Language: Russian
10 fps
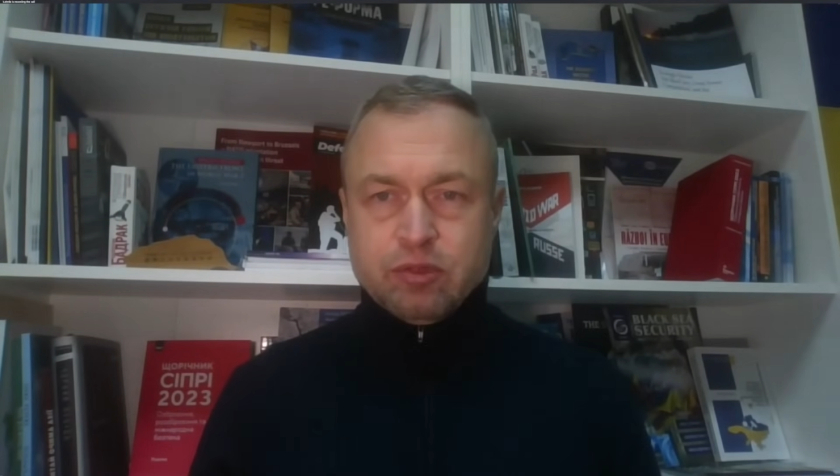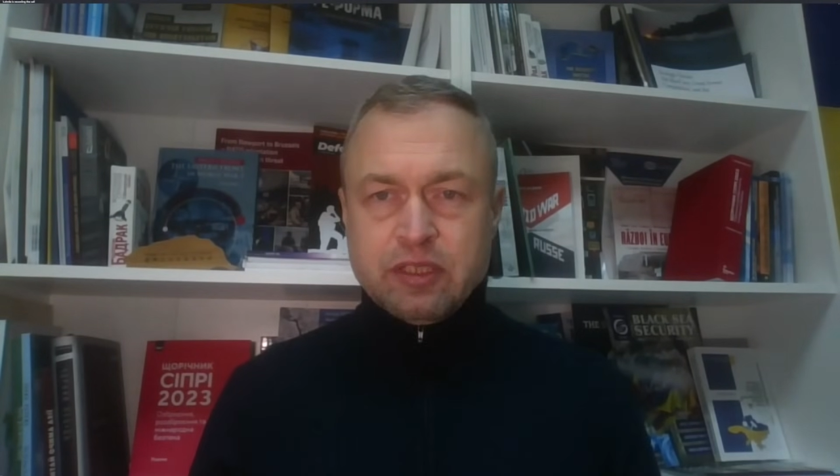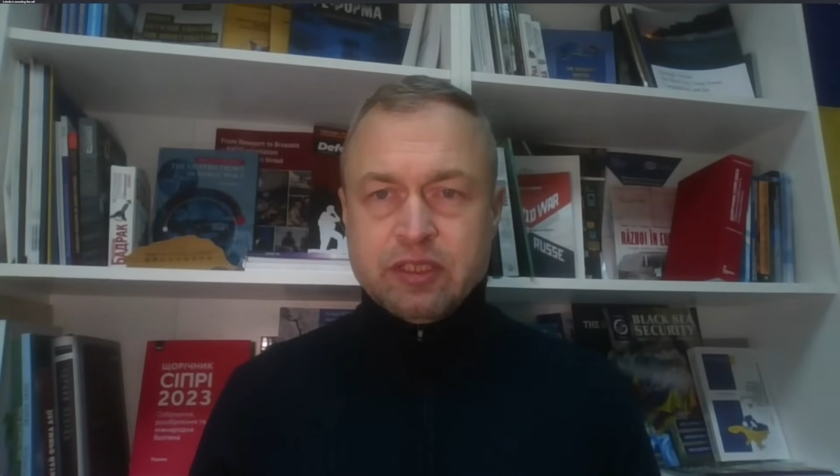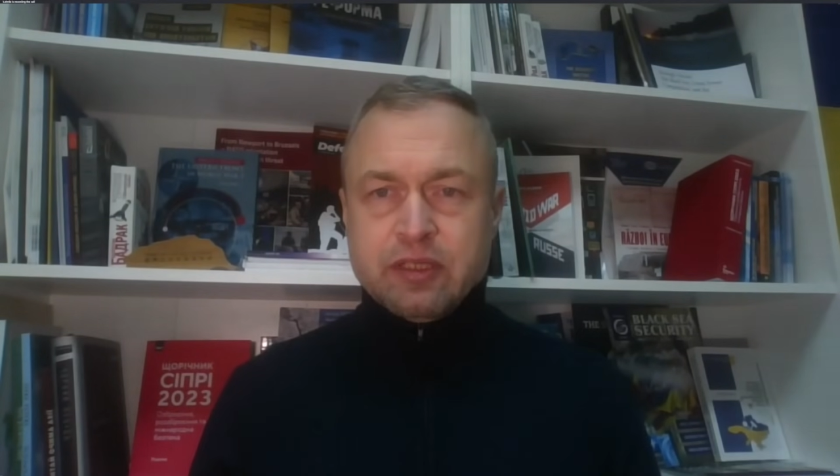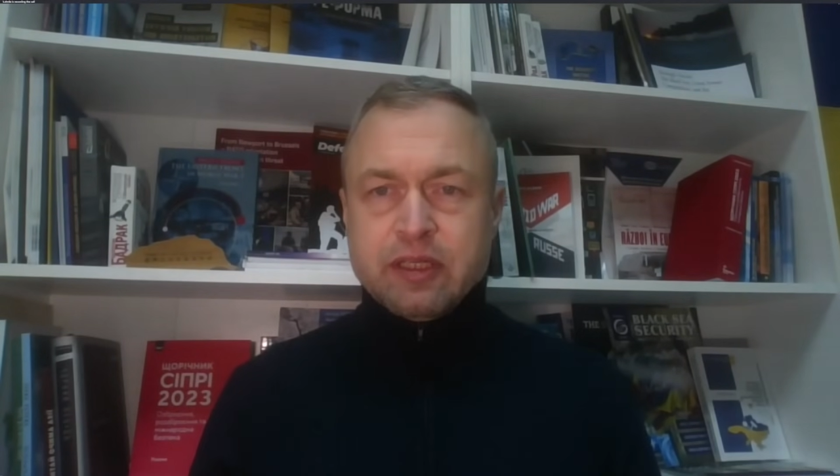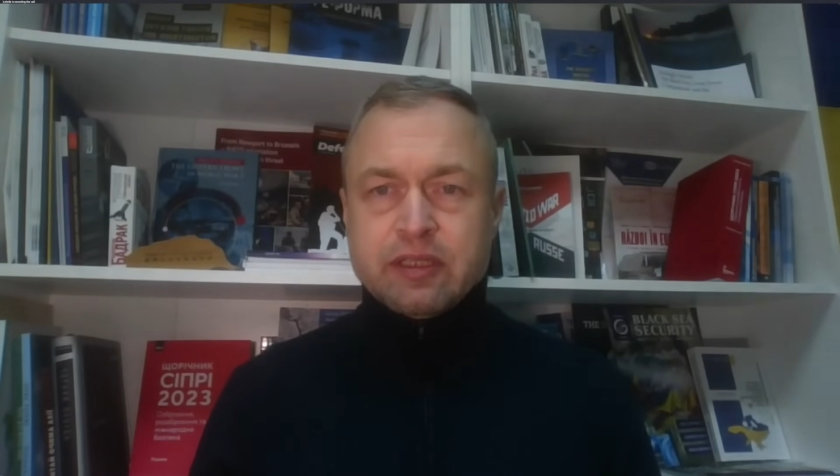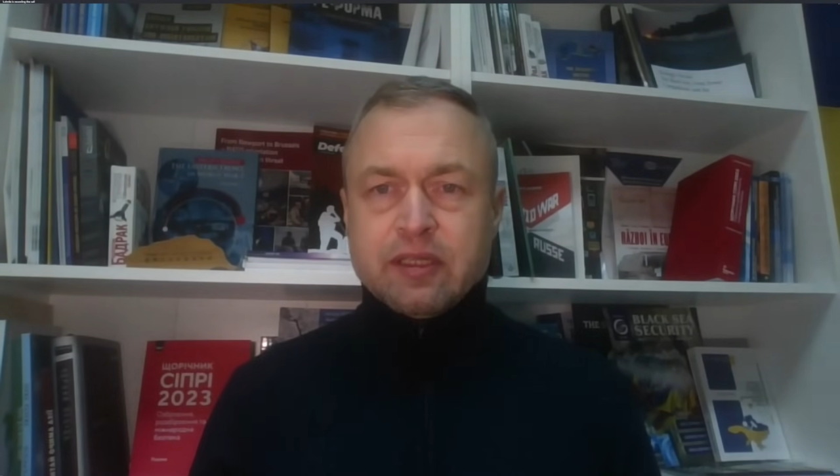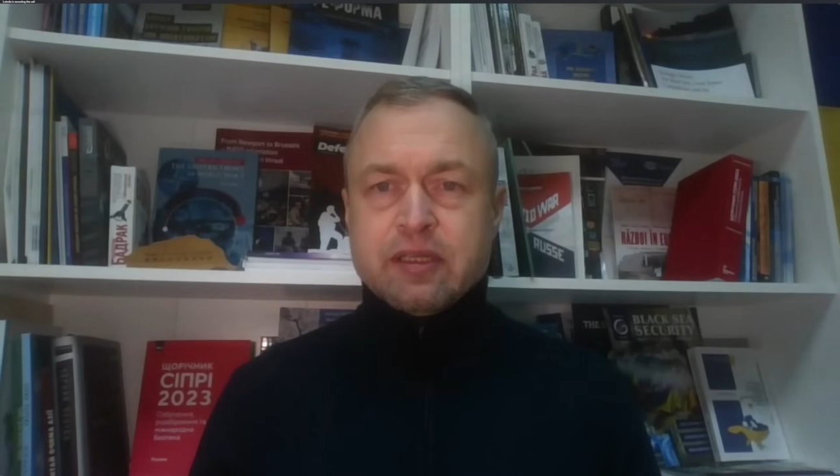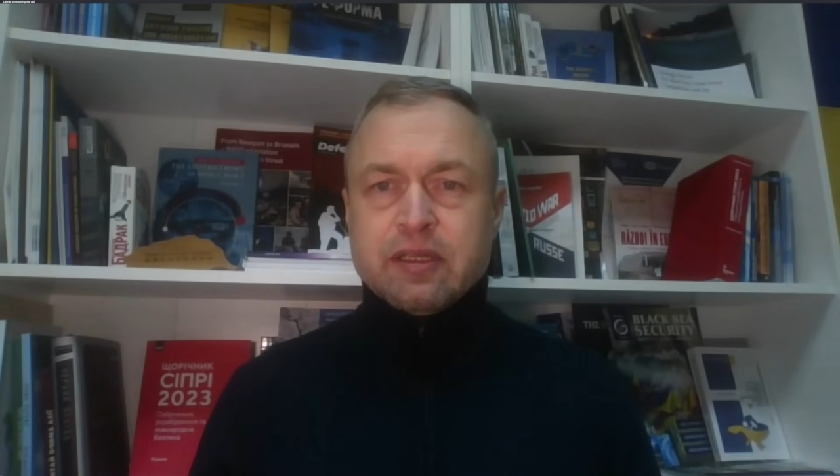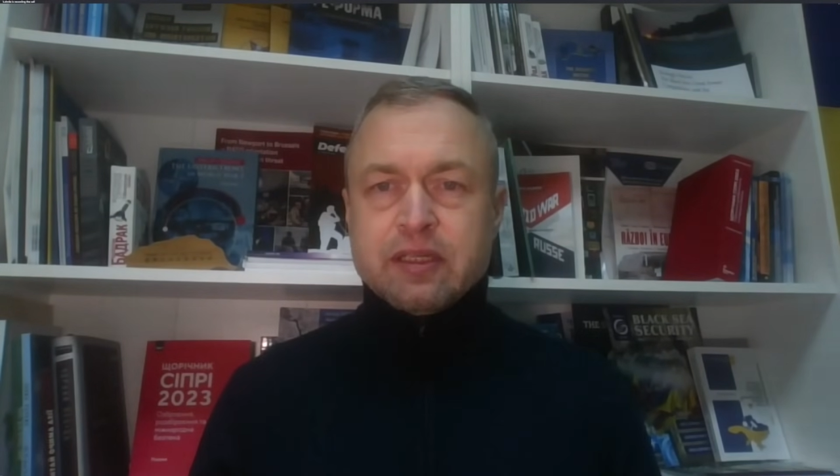То есть это,
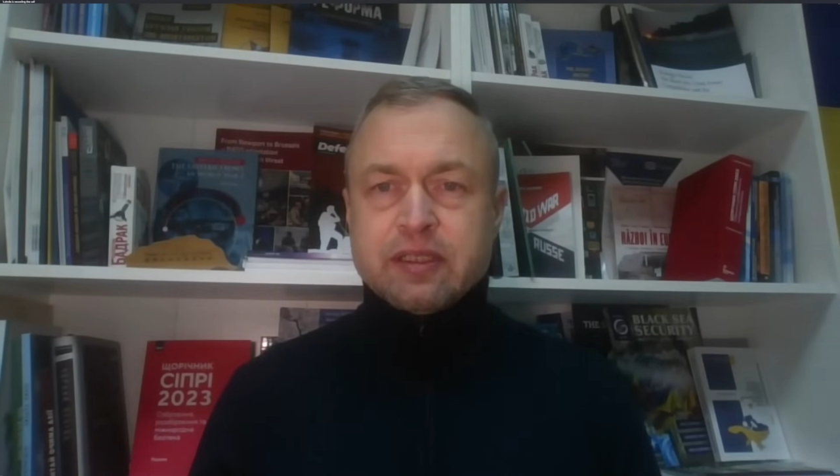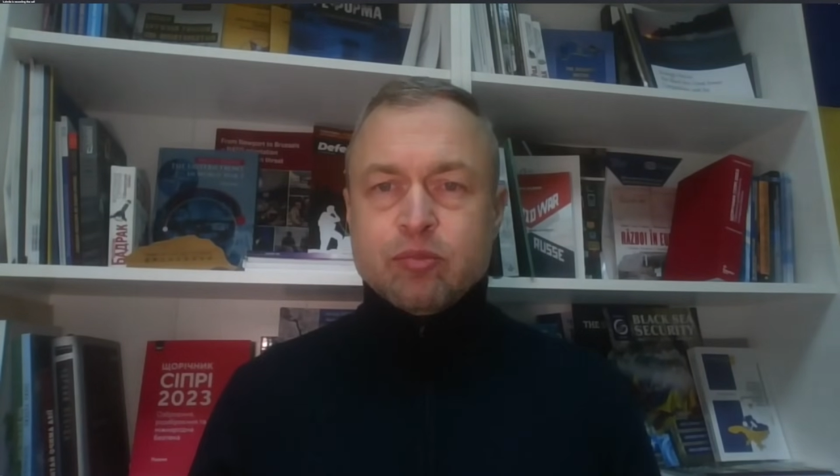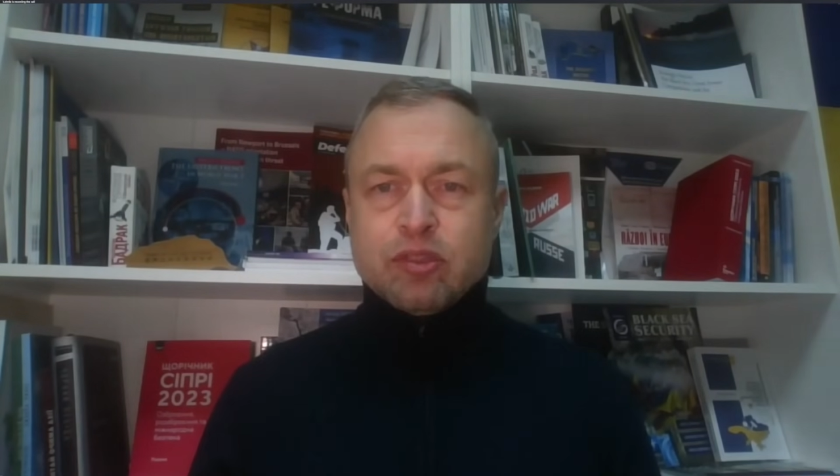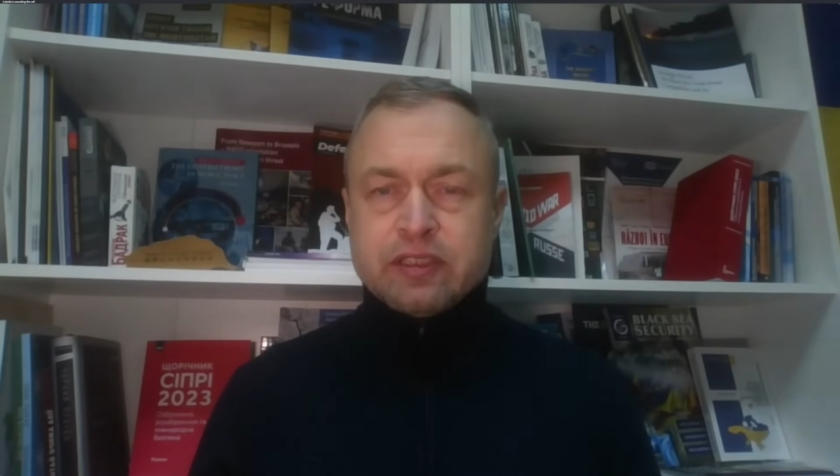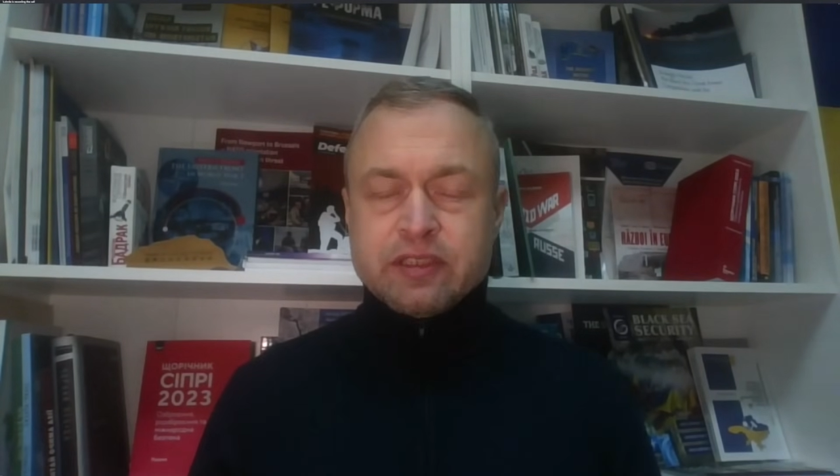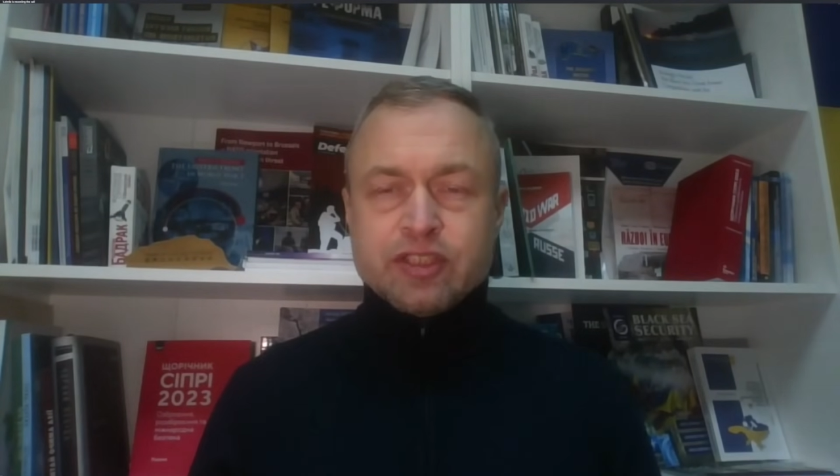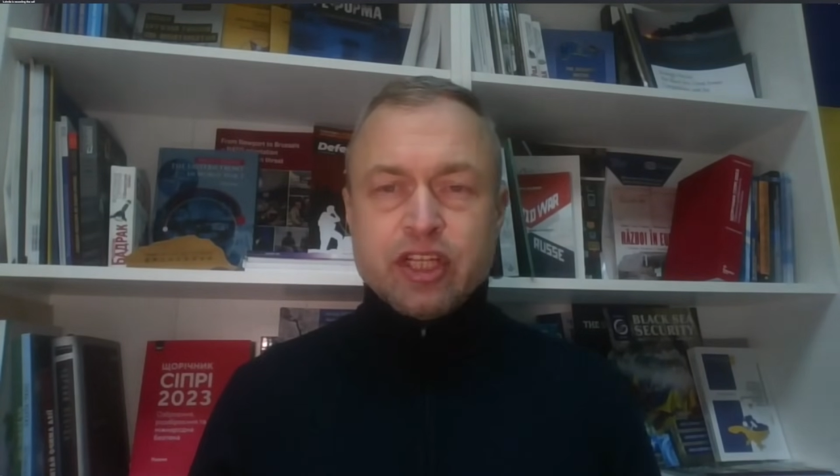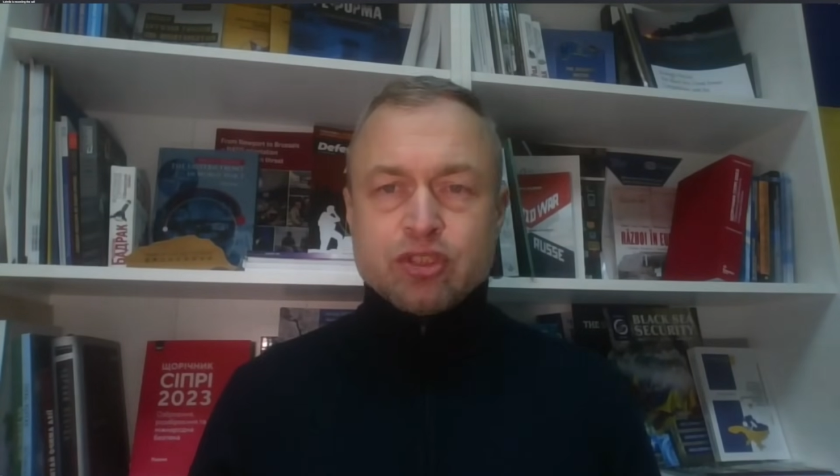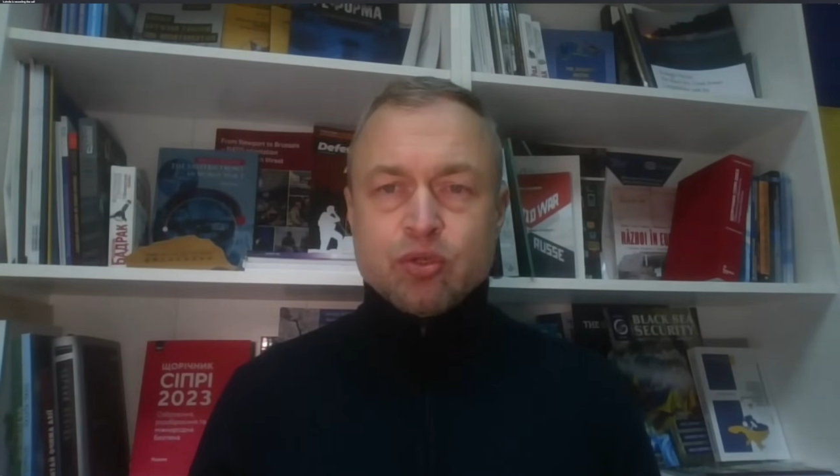это, э, это будет означать,